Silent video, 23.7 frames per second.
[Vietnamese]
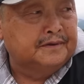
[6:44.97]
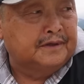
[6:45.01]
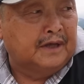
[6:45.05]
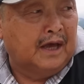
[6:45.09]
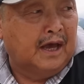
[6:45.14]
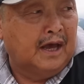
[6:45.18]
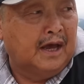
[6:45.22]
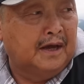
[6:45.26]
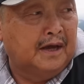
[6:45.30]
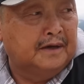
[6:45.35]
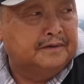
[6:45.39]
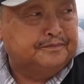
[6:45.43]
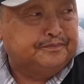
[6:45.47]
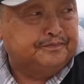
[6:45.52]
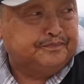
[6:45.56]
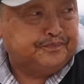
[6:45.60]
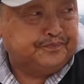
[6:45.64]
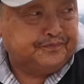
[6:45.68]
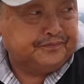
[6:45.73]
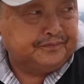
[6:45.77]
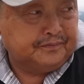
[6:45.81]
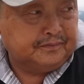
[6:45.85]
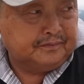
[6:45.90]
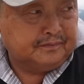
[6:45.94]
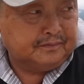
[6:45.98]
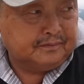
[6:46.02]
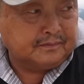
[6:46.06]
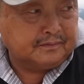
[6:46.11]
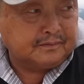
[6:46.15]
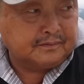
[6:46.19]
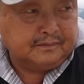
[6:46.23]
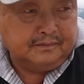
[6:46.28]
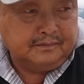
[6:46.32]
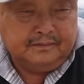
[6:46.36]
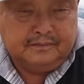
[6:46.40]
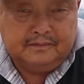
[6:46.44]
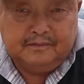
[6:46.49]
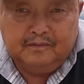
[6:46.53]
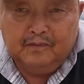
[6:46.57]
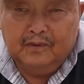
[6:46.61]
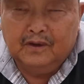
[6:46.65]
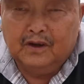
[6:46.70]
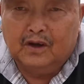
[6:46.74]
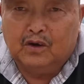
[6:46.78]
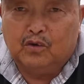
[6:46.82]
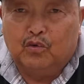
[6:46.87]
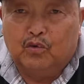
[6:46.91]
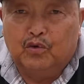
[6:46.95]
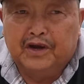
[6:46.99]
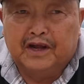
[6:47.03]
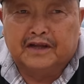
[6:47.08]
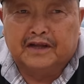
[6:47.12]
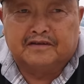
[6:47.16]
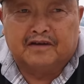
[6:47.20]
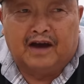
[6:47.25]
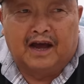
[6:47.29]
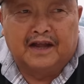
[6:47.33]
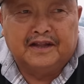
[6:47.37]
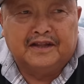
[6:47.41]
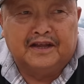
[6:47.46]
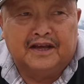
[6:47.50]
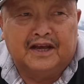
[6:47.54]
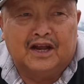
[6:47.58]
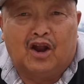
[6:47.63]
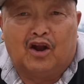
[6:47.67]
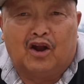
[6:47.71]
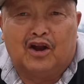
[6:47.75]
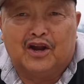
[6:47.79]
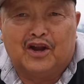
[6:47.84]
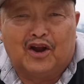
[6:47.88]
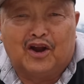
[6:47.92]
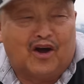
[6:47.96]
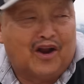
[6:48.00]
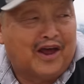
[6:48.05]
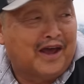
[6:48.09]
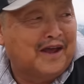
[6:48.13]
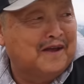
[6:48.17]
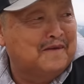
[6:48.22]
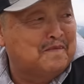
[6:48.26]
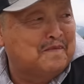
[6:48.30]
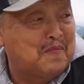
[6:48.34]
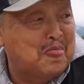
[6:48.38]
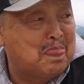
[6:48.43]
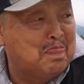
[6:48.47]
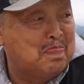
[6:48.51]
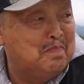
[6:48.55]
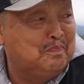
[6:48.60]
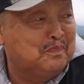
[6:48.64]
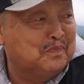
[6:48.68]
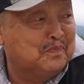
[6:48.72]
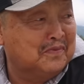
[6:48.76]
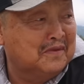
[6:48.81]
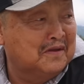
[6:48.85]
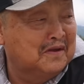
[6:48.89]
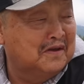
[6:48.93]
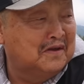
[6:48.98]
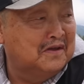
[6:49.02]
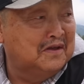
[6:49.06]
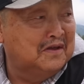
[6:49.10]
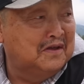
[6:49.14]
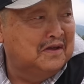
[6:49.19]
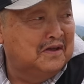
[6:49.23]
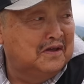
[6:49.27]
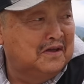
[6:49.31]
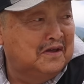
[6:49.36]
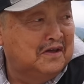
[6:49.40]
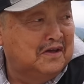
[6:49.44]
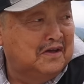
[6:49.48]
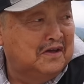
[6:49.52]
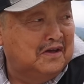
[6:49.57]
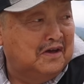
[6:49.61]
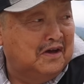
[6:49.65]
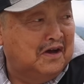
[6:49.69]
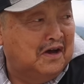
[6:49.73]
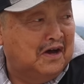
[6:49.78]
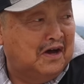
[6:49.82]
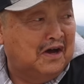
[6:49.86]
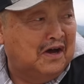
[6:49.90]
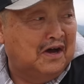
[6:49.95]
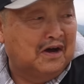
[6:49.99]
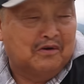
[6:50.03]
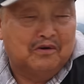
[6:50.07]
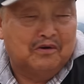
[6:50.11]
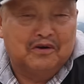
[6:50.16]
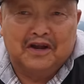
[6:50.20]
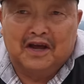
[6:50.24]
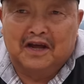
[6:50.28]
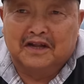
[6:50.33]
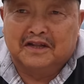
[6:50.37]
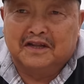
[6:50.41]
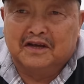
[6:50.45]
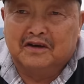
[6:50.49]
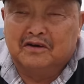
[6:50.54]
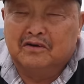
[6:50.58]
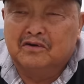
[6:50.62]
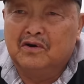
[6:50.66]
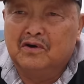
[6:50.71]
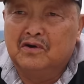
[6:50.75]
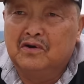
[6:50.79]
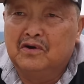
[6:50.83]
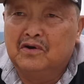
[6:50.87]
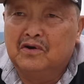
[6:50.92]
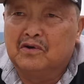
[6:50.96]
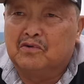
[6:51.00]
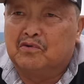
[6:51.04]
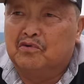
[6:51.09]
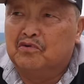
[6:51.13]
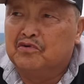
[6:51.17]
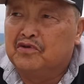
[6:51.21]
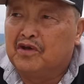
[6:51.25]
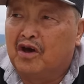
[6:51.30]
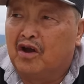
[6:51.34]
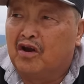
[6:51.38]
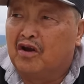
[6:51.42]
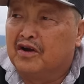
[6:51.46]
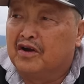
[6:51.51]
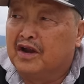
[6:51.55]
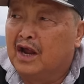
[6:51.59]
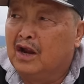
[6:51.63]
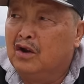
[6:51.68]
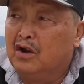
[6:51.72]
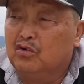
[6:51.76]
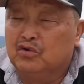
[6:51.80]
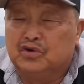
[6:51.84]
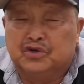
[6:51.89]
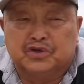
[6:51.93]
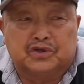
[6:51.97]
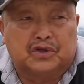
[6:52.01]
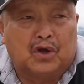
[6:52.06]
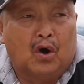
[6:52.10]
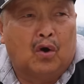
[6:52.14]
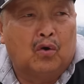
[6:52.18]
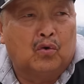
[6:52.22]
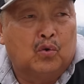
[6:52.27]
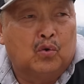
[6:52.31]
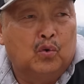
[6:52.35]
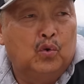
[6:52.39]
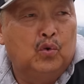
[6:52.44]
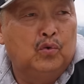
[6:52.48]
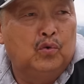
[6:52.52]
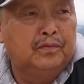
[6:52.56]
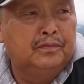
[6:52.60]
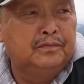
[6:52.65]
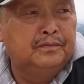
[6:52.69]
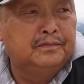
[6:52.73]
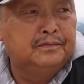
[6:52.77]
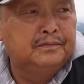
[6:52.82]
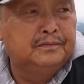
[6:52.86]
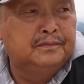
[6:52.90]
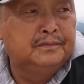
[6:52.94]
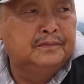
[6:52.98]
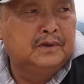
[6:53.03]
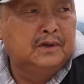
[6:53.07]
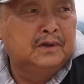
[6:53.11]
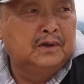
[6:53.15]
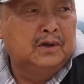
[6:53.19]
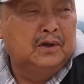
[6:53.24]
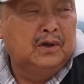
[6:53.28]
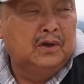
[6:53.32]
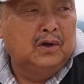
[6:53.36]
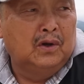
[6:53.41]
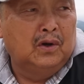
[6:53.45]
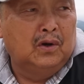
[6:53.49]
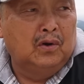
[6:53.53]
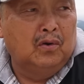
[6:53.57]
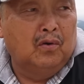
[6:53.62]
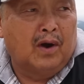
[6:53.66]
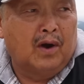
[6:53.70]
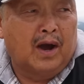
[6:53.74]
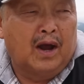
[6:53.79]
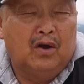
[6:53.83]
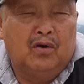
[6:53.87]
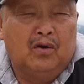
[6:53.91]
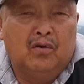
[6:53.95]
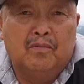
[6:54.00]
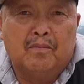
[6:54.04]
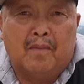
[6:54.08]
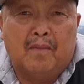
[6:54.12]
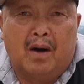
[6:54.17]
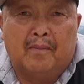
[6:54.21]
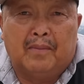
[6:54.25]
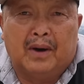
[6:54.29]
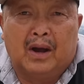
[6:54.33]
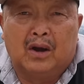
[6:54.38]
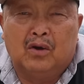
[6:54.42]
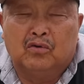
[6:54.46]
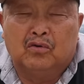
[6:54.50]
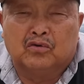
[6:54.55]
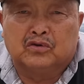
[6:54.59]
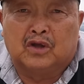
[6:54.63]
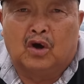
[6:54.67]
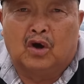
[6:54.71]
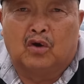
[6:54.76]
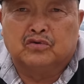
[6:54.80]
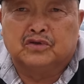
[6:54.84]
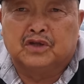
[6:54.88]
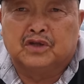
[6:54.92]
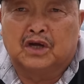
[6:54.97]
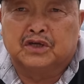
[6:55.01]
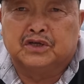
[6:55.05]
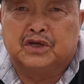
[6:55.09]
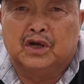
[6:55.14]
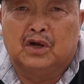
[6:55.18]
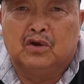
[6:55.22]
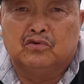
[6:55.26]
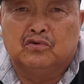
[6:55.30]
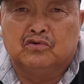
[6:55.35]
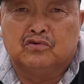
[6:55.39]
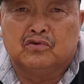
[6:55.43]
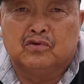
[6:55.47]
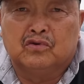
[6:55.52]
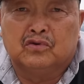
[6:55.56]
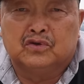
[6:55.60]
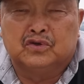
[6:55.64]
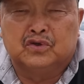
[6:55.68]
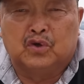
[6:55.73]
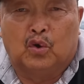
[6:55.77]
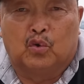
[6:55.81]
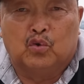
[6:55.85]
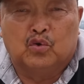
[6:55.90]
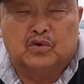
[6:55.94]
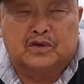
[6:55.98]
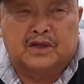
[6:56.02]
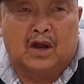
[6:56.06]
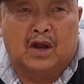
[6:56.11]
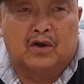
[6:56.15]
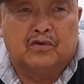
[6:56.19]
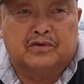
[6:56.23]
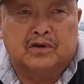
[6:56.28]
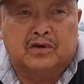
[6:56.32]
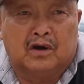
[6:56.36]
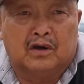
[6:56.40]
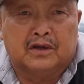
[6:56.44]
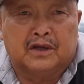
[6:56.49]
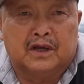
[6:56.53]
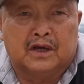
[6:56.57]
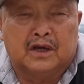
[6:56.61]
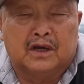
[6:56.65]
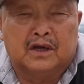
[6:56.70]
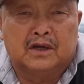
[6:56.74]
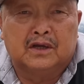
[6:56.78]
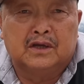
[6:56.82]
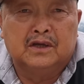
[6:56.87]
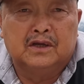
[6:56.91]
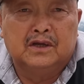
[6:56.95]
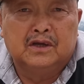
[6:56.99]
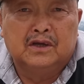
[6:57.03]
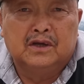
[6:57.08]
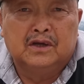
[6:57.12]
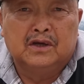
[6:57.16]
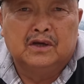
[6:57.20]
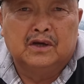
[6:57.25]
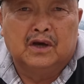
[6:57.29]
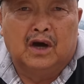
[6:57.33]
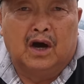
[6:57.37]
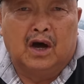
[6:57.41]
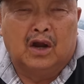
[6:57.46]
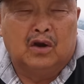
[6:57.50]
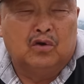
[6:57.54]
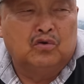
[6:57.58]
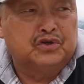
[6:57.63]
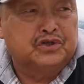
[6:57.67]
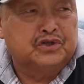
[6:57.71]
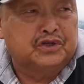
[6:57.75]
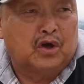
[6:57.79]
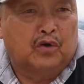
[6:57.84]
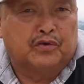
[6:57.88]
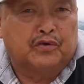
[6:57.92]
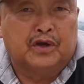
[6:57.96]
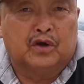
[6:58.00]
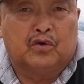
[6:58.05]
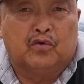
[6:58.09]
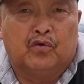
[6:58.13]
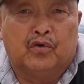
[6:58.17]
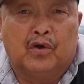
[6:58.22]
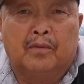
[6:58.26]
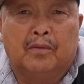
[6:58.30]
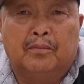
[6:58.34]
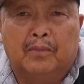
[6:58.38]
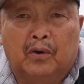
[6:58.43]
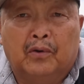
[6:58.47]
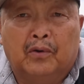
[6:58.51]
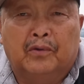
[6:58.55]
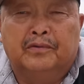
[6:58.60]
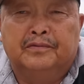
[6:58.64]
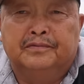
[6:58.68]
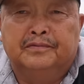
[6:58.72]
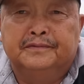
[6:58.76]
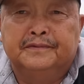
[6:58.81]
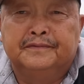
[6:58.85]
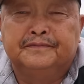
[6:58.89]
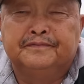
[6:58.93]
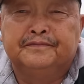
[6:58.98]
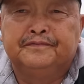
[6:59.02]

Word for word: cái cú nè tụi anh dí lo lên nó lấy à cú nè nếu cú nhau là nè lúc chỉ tàu cú lúc cái lúc mà mà lúc tàu ta chỉ lúc số lúc ta lúc chơi gì, à lúc chỉ tàu gì cú mùng,